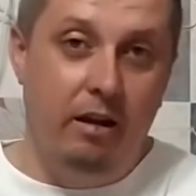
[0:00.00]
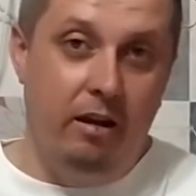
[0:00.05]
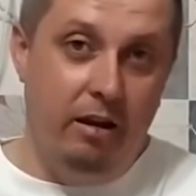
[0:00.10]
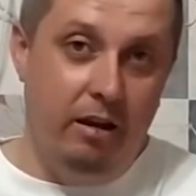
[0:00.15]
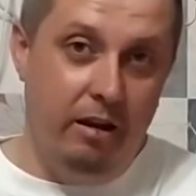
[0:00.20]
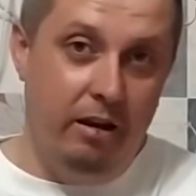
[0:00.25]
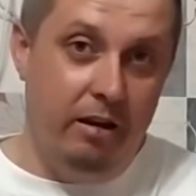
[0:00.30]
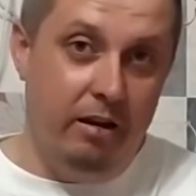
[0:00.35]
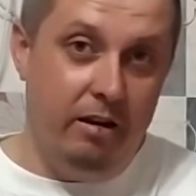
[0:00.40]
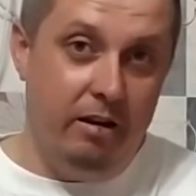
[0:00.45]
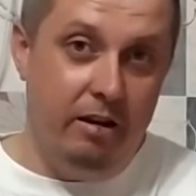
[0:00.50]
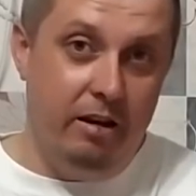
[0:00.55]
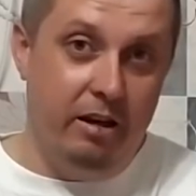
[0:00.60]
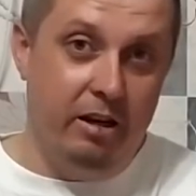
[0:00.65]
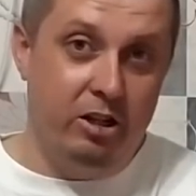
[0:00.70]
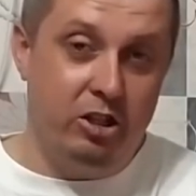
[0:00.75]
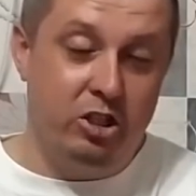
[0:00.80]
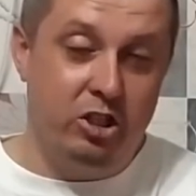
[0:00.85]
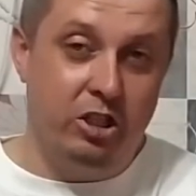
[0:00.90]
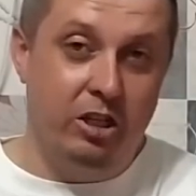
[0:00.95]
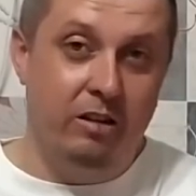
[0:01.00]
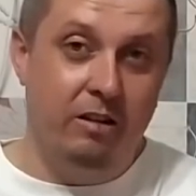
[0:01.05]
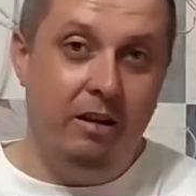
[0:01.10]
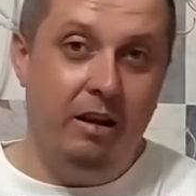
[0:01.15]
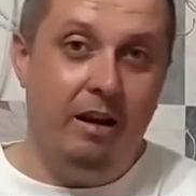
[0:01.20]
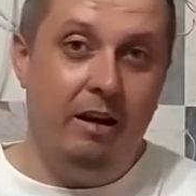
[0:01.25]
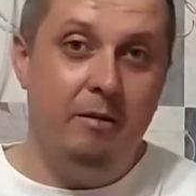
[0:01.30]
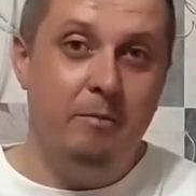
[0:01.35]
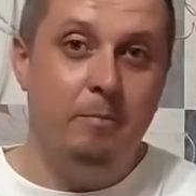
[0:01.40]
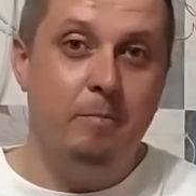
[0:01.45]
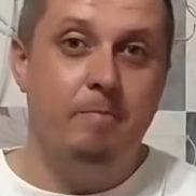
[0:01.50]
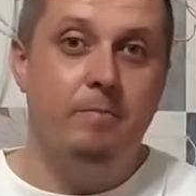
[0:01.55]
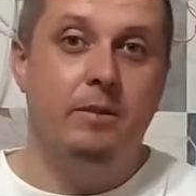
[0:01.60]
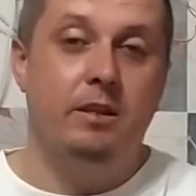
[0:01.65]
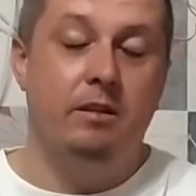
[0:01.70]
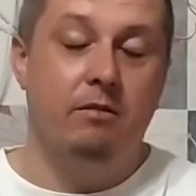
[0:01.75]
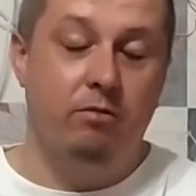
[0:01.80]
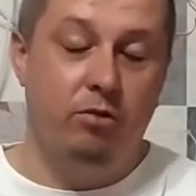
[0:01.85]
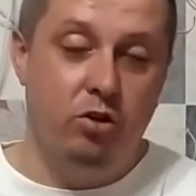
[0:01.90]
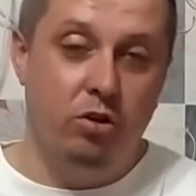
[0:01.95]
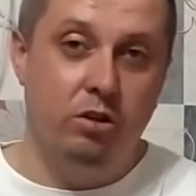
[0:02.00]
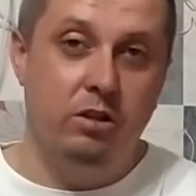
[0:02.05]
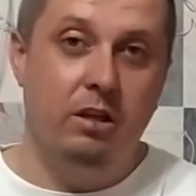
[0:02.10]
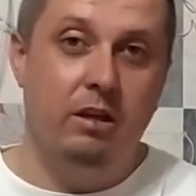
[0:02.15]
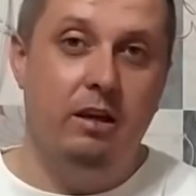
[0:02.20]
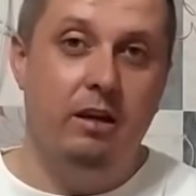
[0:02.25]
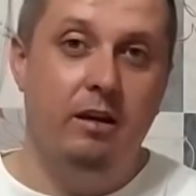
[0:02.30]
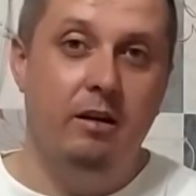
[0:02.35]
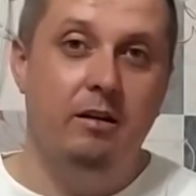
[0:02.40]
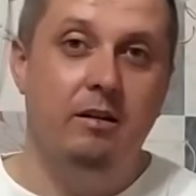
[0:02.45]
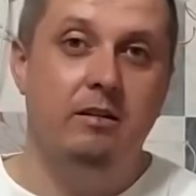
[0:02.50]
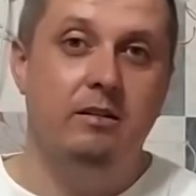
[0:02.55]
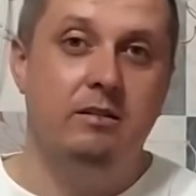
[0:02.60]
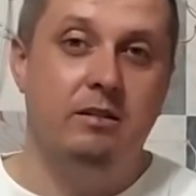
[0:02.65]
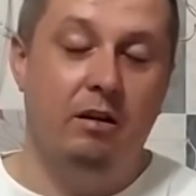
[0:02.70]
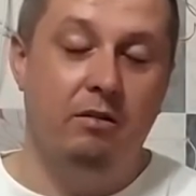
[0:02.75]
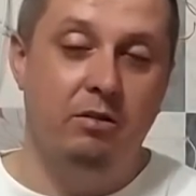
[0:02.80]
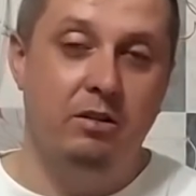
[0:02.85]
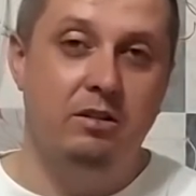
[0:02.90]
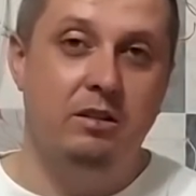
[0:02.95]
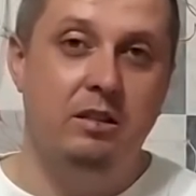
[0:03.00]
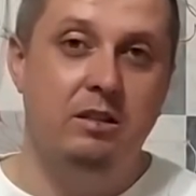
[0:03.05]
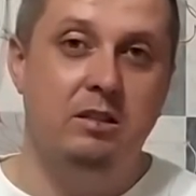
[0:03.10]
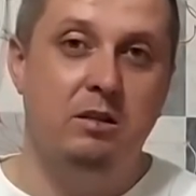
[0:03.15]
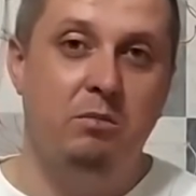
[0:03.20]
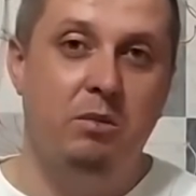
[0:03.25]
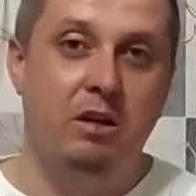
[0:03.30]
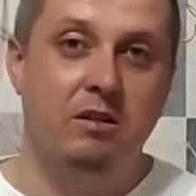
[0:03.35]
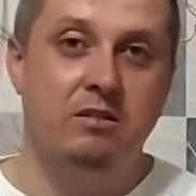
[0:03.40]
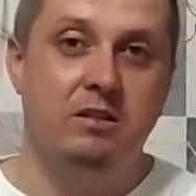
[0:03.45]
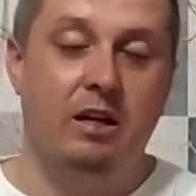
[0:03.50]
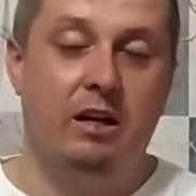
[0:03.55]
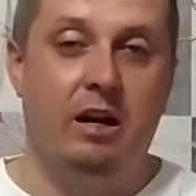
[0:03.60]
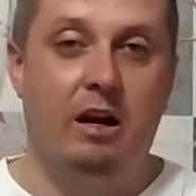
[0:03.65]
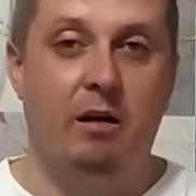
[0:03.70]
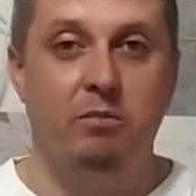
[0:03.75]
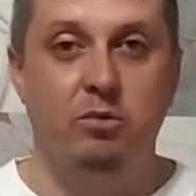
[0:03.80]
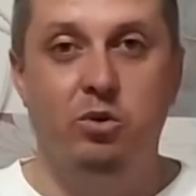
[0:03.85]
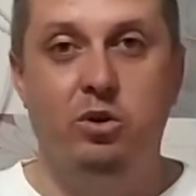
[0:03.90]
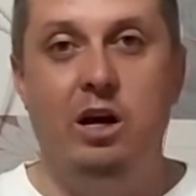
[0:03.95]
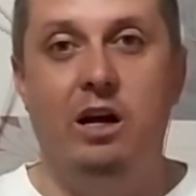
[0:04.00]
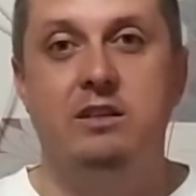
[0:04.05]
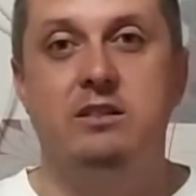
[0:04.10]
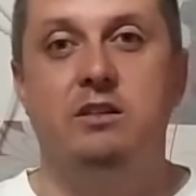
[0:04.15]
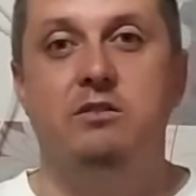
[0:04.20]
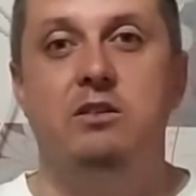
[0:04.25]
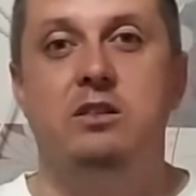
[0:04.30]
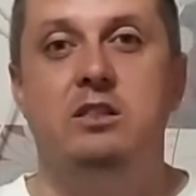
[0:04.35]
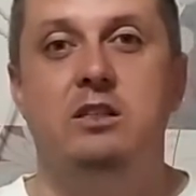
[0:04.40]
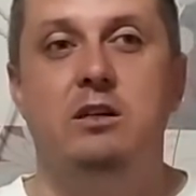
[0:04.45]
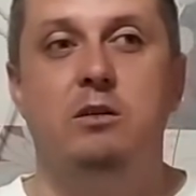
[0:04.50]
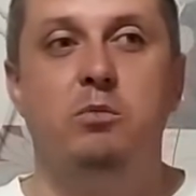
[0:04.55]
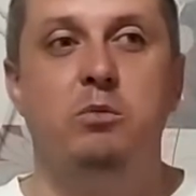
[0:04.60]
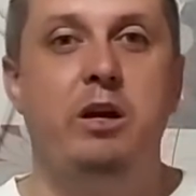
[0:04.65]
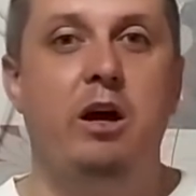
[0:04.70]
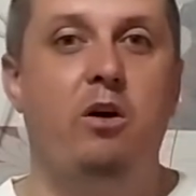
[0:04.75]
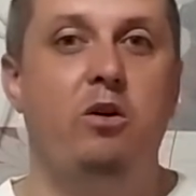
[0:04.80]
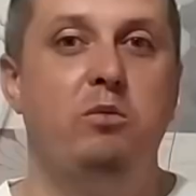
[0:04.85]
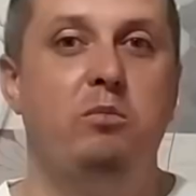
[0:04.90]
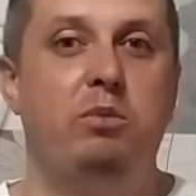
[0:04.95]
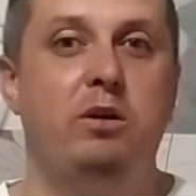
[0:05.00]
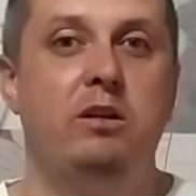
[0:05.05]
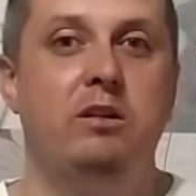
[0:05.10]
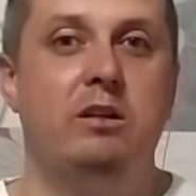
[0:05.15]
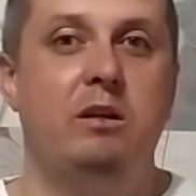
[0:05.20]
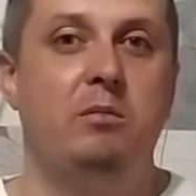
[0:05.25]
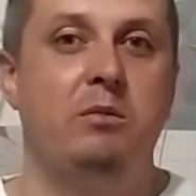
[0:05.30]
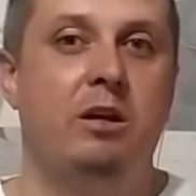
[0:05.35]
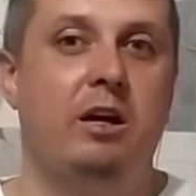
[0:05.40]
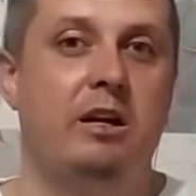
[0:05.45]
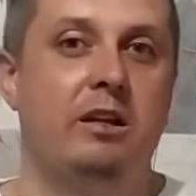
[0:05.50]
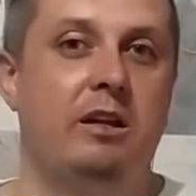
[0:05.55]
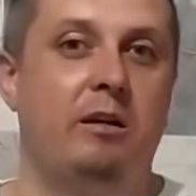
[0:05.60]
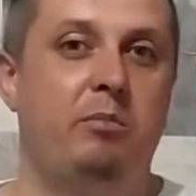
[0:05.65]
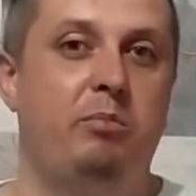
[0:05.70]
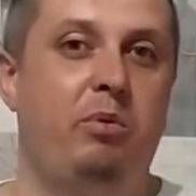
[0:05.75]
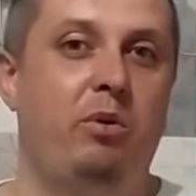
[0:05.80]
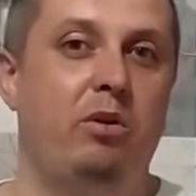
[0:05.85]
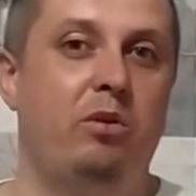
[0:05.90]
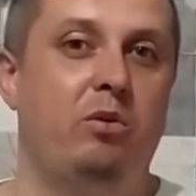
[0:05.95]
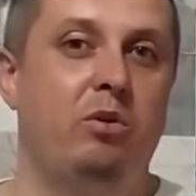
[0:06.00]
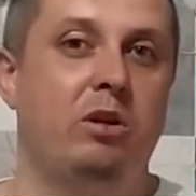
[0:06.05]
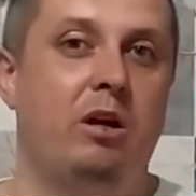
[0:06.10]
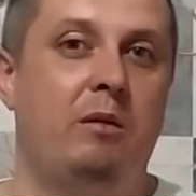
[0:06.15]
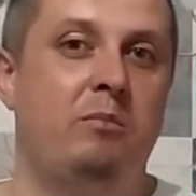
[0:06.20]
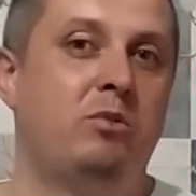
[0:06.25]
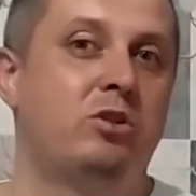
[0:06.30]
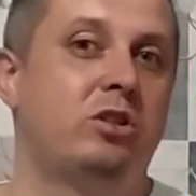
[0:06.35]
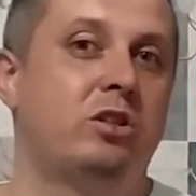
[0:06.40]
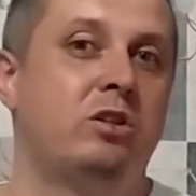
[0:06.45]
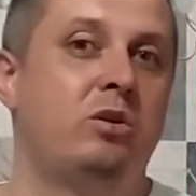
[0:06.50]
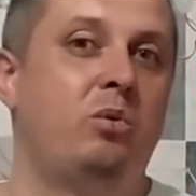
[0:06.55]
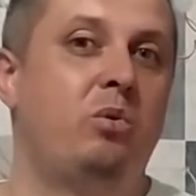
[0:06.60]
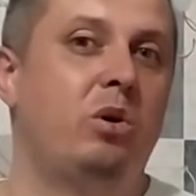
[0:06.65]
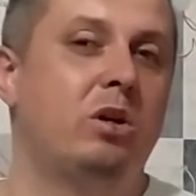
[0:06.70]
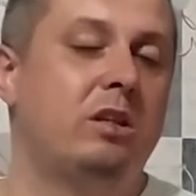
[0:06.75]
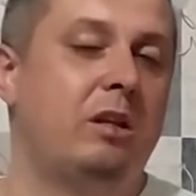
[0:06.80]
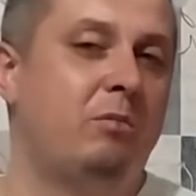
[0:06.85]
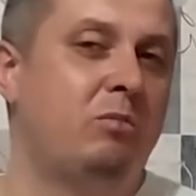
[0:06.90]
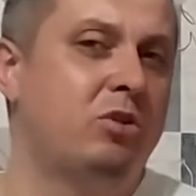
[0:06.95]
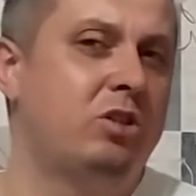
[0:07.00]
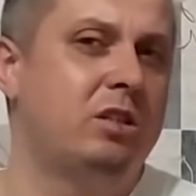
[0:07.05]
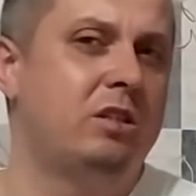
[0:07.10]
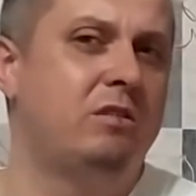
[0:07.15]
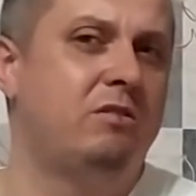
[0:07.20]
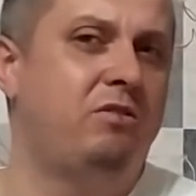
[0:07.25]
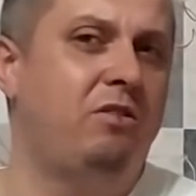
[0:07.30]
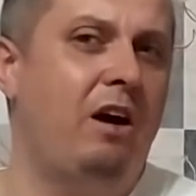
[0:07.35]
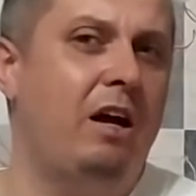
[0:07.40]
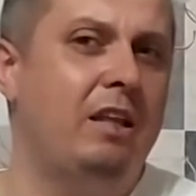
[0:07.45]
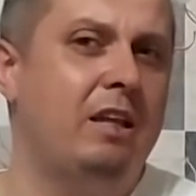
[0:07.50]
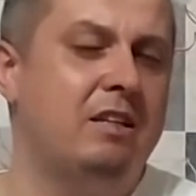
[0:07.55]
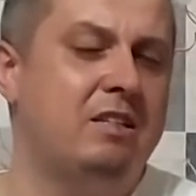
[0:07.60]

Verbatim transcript: И решил я все-таки завести себе Инстаграм. Ну как завести? У меня он был там, наверное, полгода, а может год, а может два